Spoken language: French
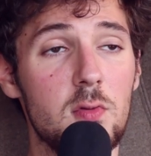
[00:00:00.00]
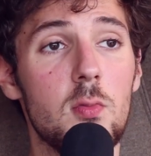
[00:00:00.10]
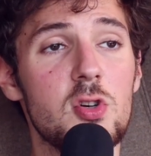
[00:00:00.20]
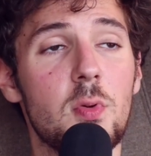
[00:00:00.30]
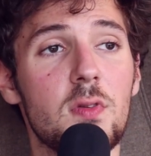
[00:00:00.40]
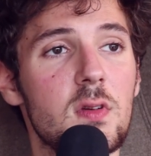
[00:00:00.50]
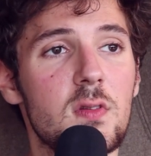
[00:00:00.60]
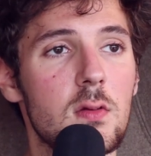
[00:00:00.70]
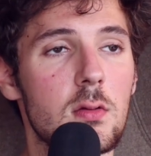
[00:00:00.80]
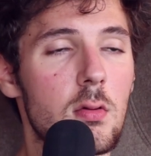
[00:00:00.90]
Parce que moi, je pensais
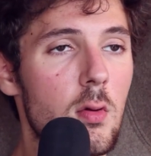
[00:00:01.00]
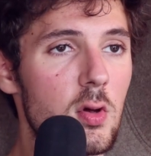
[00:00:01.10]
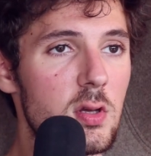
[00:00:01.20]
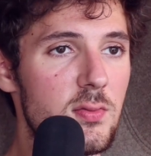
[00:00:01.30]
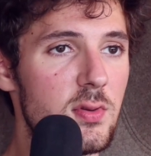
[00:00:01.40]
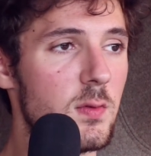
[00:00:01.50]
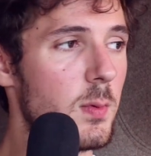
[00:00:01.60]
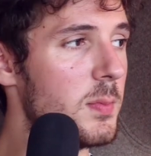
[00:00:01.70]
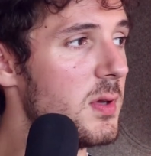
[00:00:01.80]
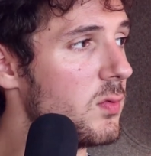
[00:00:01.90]
que il ce
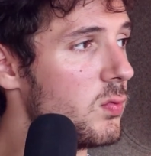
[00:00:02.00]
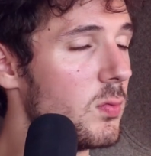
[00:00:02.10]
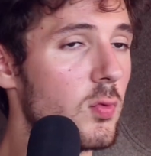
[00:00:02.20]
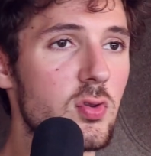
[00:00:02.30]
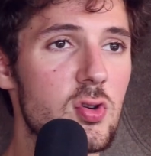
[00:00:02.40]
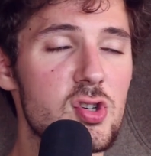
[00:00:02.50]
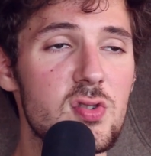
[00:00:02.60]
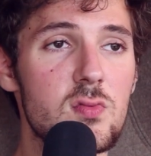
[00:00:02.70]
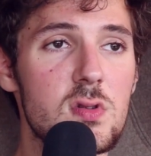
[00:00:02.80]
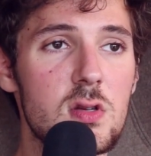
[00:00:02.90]
papier à tout le monde.
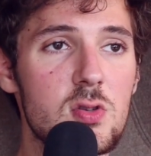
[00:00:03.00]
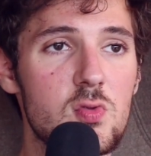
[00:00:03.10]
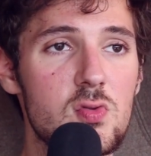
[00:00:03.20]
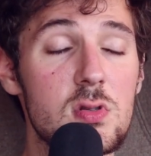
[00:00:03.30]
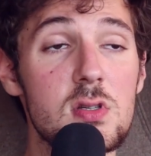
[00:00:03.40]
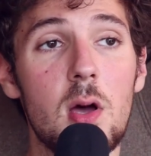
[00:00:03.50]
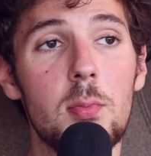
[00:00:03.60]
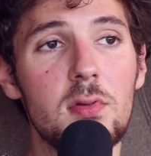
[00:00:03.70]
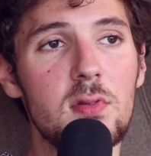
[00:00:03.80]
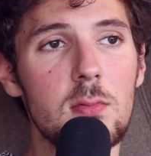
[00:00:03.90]
J'ai vu ça, je me suis dit, c'est
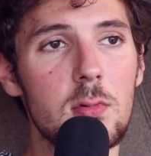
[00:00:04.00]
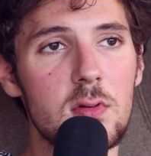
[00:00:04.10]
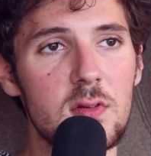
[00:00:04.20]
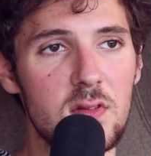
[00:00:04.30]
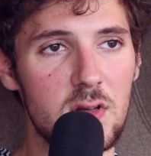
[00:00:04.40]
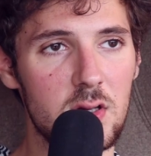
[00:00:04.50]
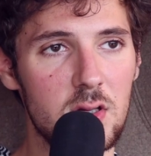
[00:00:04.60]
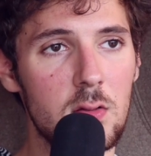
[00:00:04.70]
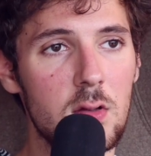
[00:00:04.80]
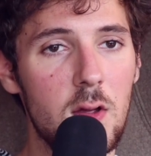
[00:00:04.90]
impossible, ça sert à
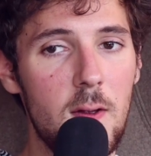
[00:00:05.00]
rien.